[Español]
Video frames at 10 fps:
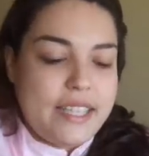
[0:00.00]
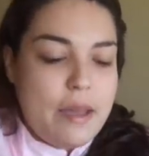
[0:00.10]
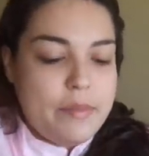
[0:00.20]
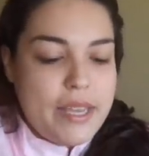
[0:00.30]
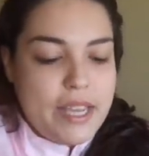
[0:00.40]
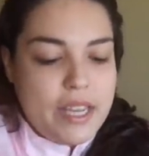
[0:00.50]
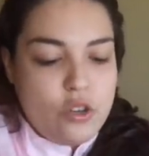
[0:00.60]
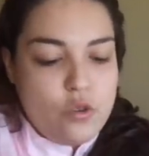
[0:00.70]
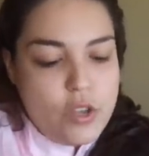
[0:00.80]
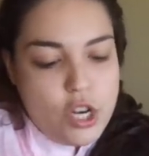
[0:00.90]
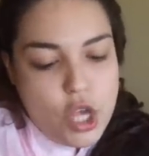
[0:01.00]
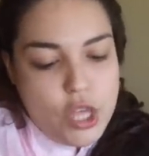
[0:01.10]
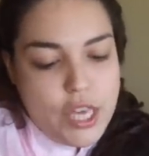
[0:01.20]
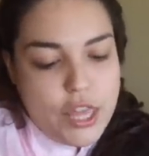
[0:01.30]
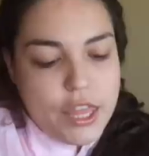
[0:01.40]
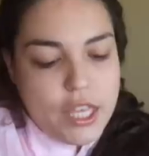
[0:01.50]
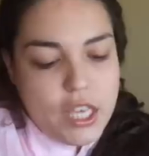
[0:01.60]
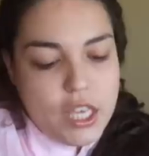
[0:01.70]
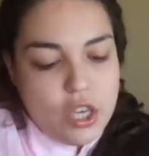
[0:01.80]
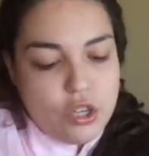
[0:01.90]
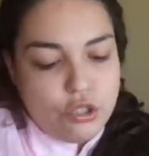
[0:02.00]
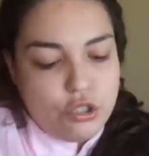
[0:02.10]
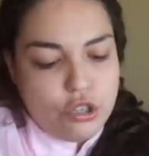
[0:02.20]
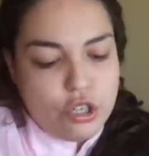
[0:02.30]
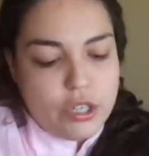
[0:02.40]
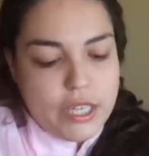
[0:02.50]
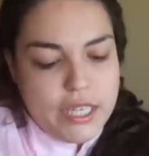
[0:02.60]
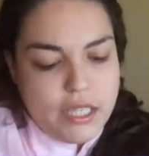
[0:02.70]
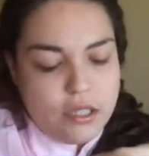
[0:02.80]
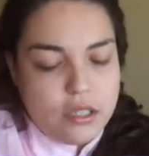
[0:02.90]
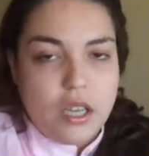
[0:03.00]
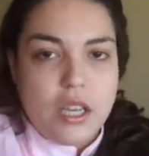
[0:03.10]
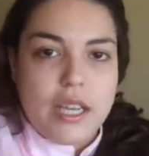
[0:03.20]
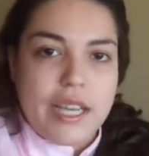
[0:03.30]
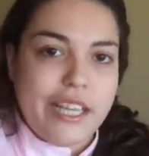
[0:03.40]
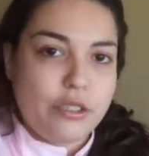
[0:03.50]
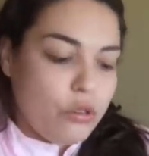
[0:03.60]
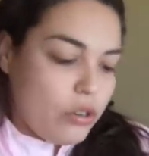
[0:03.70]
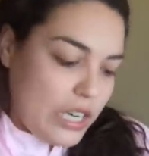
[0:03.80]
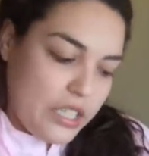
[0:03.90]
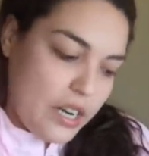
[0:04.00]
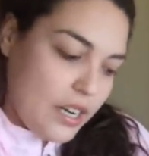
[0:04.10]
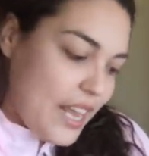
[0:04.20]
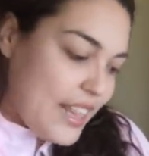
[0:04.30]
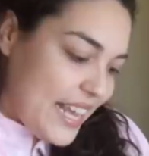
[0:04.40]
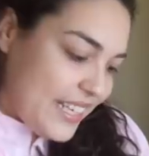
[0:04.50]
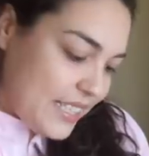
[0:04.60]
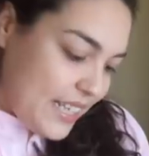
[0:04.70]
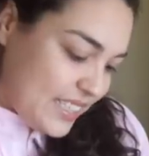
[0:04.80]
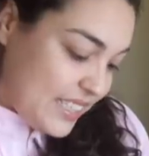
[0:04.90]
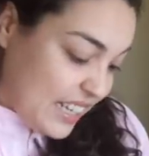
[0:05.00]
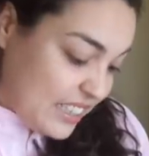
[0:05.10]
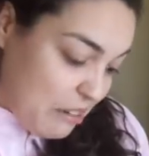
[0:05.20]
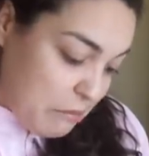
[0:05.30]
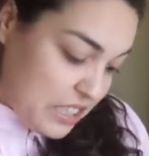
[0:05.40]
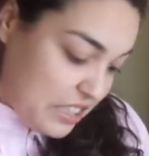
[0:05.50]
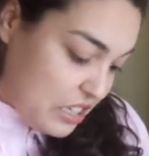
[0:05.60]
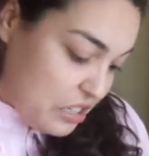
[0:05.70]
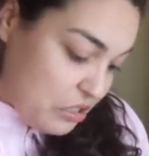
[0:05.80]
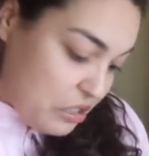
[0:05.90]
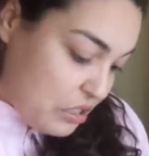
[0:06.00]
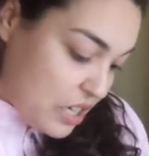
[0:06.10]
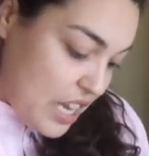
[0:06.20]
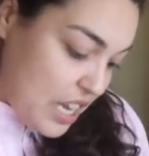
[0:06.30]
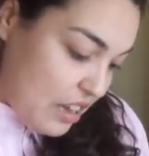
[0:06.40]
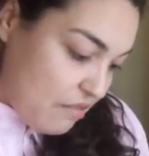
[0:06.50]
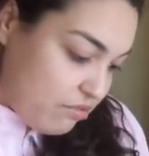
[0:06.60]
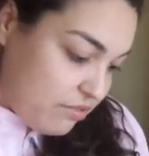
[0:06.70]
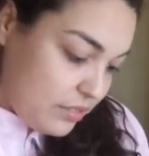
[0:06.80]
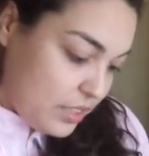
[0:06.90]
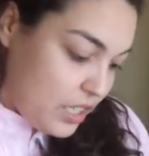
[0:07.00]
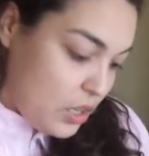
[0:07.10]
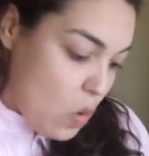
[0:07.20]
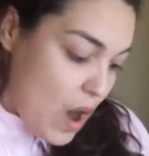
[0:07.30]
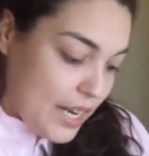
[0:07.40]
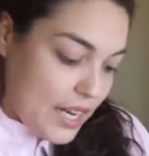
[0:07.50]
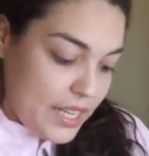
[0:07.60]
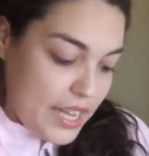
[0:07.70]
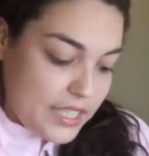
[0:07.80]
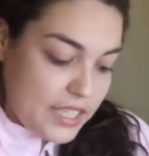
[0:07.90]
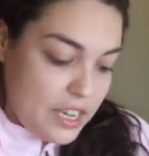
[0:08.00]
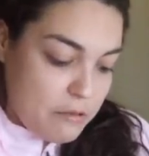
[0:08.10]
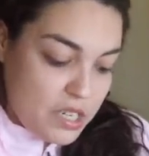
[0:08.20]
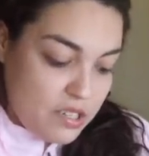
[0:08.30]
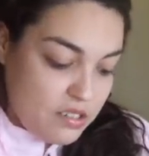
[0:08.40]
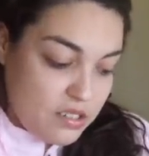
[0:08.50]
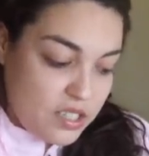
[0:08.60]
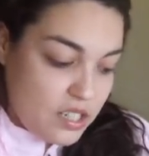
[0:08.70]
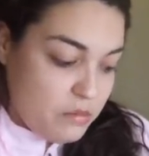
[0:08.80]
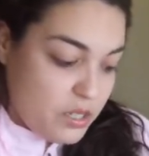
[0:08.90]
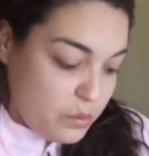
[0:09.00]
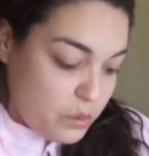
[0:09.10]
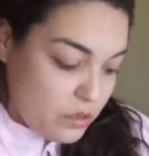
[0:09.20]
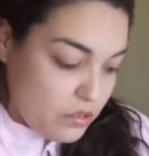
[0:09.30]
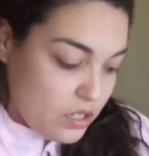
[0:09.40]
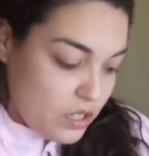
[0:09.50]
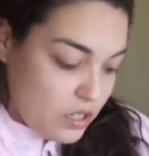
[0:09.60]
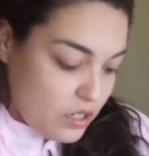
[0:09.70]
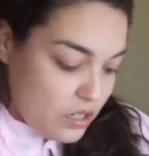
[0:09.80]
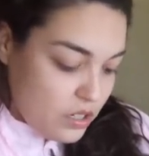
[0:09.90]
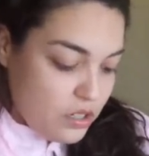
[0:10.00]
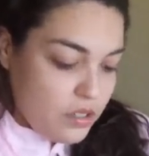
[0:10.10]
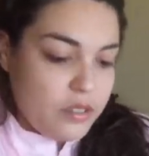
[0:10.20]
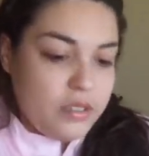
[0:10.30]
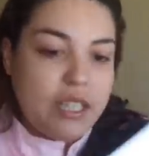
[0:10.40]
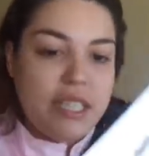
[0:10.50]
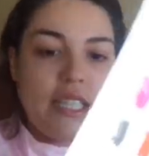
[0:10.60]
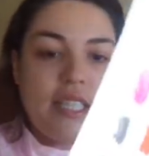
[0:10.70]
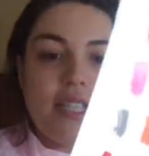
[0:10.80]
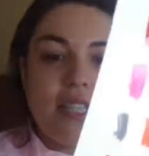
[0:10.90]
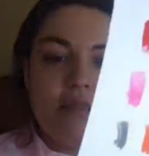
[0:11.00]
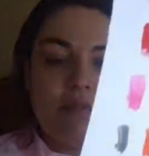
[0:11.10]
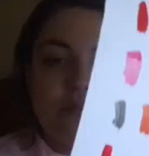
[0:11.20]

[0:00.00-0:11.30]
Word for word: es también el número 18 creo que es. Es un Rush Red, es exactamente, yo creo que igual que el de H&M, es el mismo. Es este.